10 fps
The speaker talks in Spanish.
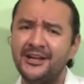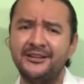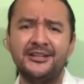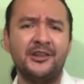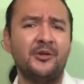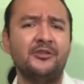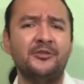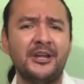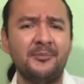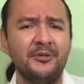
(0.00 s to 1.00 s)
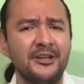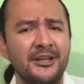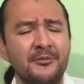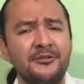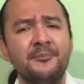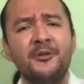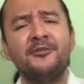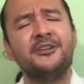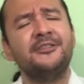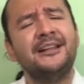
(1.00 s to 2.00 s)
Dentro de nuestro equipo tenemos
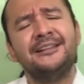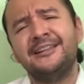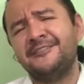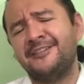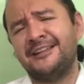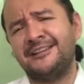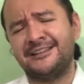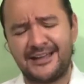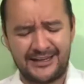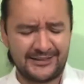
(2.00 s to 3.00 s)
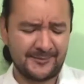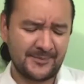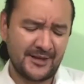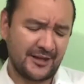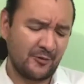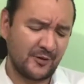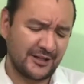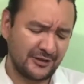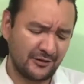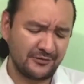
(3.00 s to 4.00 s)
profesionales de diferentes áreas.
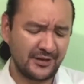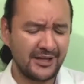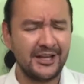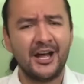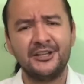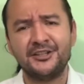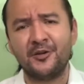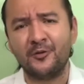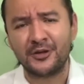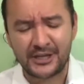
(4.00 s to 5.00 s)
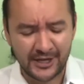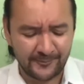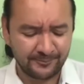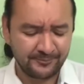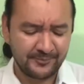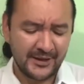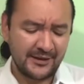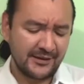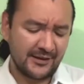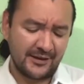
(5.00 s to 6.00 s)
Educación, psicología,
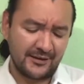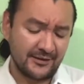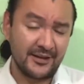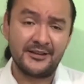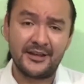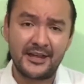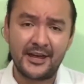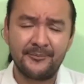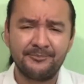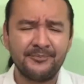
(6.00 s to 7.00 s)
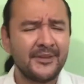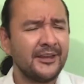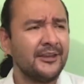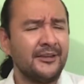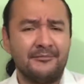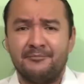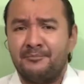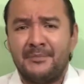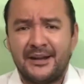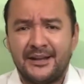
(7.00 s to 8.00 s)
eh, ingeniería,
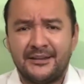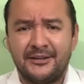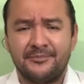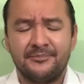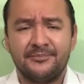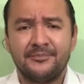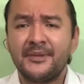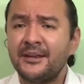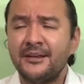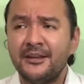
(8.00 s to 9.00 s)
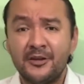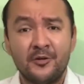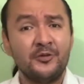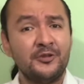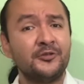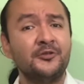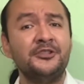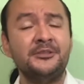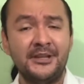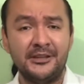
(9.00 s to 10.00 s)
marketing. Y con nuestros
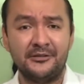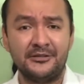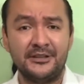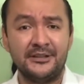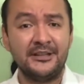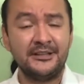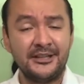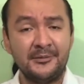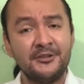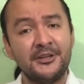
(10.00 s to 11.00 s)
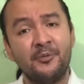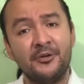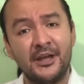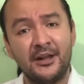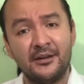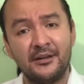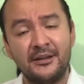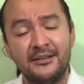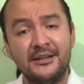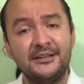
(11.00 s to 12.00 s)
conocimientos decidimos apoyar
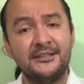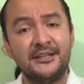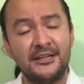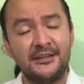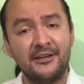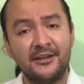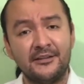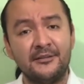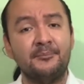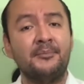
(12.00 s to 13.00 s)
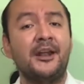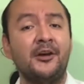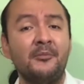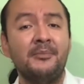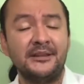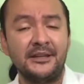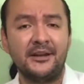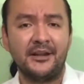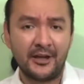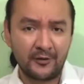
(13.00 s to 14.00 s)
la iniciativa para combatir
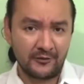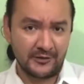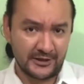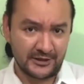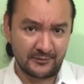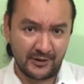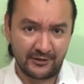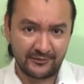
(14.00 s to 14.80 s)
el COVID-19.